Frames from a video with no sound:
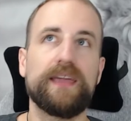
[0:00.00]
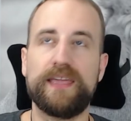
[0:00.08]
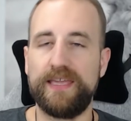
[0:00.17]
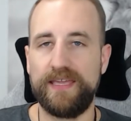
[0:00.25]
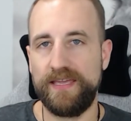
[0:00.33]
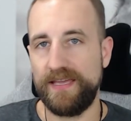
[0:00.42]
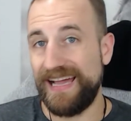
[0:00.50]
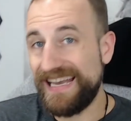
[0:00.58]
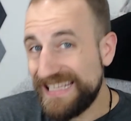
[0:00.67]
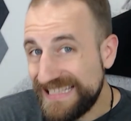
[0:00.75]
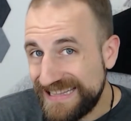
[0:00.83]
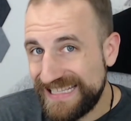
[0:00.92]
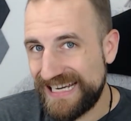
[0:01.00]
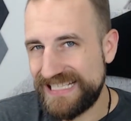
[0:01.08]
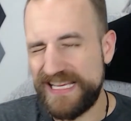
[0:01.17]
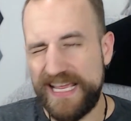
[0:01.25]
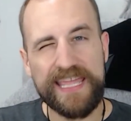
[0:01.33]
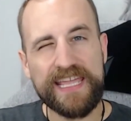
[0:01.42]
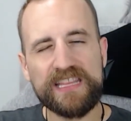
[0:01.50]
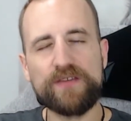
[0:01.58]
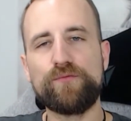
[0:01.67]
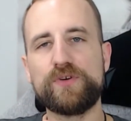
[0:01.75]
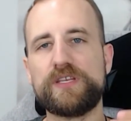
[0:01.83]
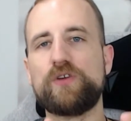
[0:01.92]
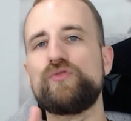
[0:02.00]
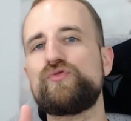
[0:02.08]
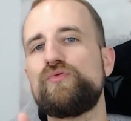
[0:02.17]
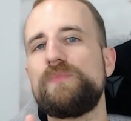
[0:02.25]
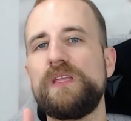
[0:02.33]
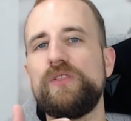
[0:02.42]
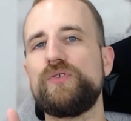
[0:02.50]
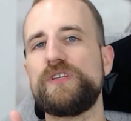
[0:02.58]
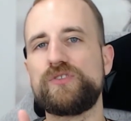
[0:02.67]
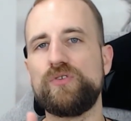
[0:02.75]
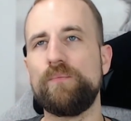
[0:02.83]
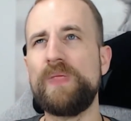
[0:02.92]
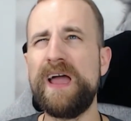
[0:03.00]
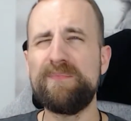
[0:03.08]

que calentarse y que te fuese consumiendo esto.